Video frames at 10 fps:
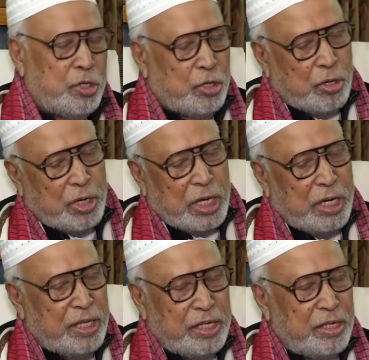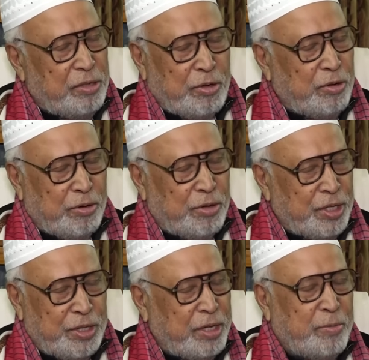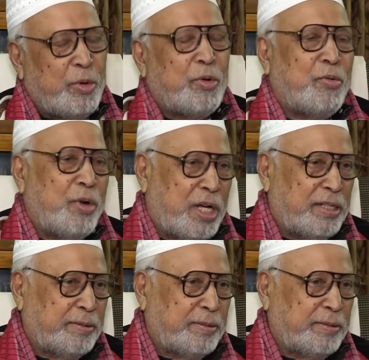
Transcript: সরকার দেশের জনগণের থেকে বড় না